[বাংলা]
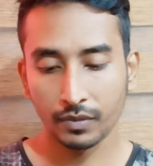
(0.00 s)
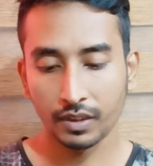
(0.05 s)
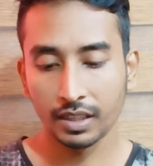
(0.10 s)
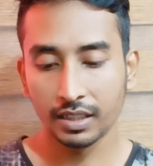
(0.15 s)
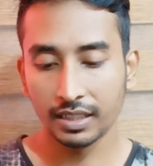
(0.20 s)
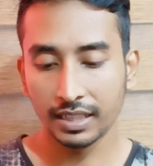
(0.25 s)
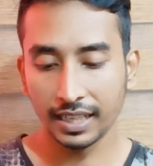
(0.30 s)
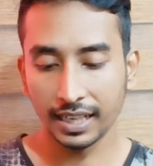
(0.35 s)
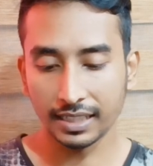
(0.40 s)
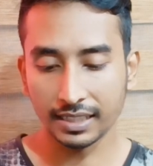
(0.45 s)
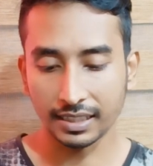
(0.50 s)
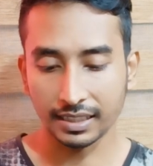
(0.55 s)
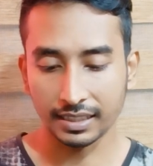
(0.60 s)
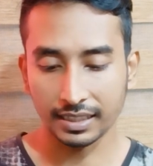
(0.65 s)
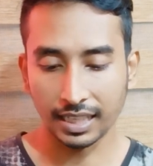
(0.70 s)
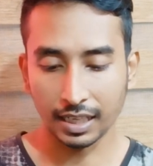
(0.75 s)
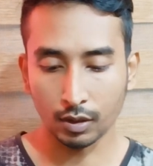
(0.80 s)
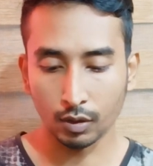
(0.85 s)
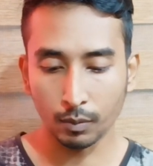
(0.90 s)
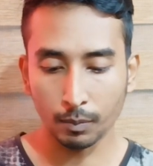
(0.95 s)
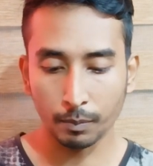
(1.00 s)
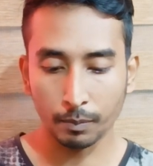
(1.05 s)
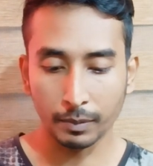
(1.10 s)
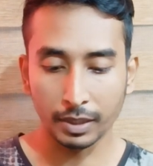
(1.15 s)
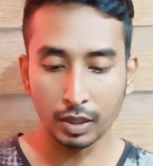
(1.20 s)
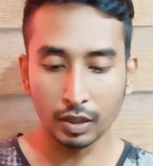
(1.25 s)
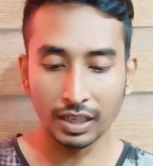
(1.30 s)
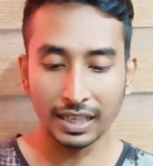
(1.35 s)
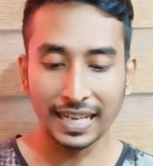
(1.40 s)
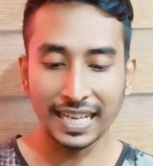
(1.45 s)
ঠিক আছে দেখো
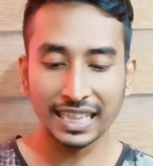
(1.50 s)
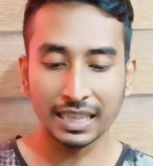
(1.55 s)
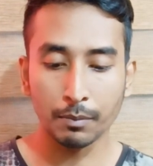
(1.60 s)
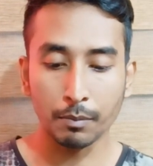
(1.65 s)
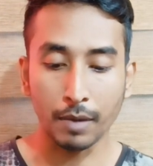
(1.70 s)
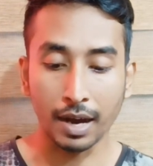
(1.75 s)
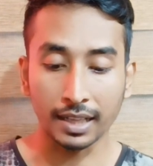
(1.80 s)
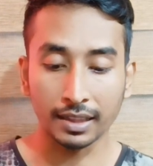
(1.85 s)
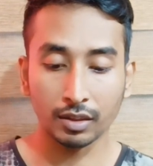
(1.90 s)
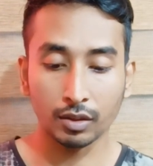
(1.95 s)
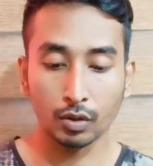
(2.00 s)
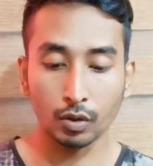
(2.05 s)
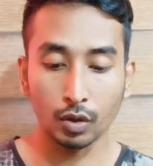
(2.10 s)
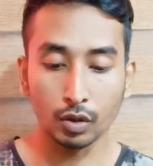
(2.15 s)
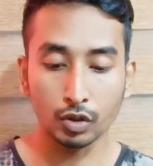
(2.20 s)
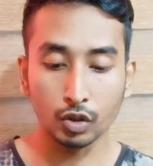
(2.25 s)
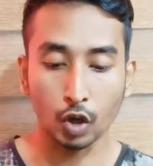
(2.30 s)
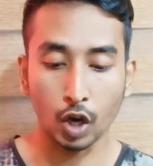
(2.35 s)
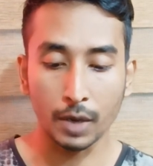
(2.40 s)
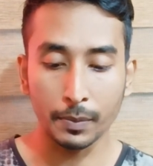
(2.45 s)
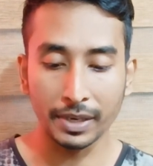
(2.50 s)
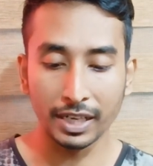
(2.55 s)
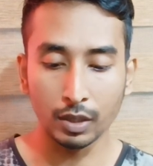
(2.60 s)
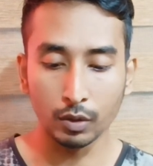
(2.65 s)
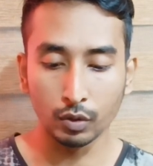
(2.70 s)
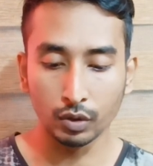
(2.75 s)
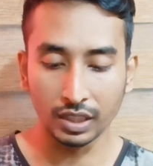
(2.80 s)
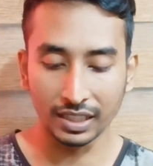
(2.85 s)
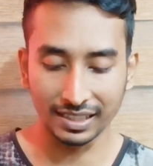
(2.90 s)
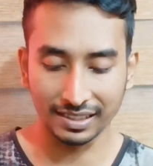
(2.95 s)
ভিডিওর লেন্থ মাত্র ছয় মিনিট
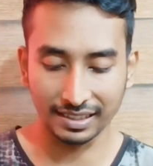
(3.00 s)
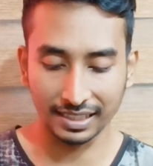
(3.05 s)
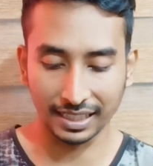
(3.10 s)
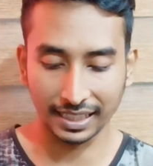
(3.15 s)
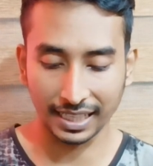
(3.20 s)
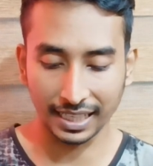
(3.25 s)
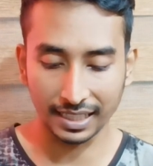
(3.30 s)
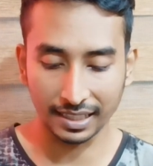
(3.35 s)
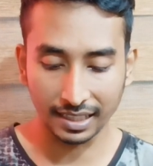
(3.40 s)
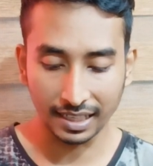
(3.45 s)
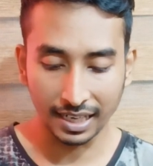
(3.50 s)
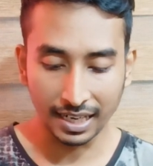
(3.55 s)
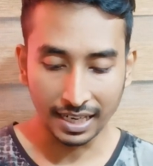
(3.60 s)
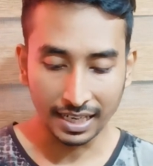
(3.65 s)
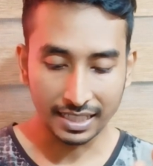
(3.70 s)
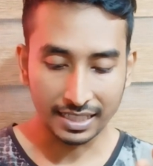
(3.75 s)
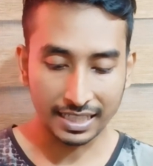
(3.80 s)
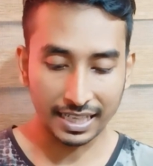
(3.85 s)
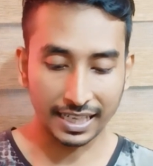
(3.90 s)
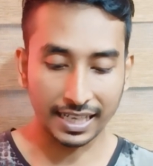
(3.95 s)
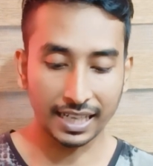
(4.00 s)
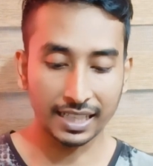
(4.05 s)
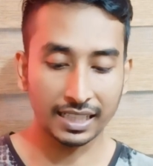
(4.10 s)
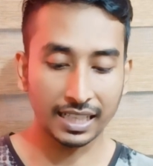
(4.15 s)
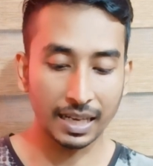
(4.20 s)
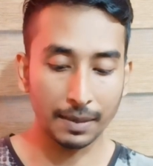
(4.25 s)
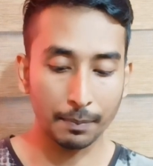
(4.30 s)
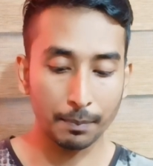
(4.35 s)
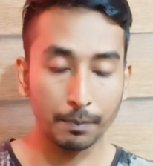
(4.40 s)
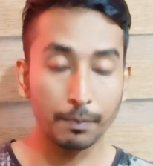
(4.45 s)
উনত্রিশ সেকেন্ড
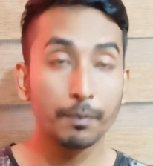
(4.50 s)
সেখানটায়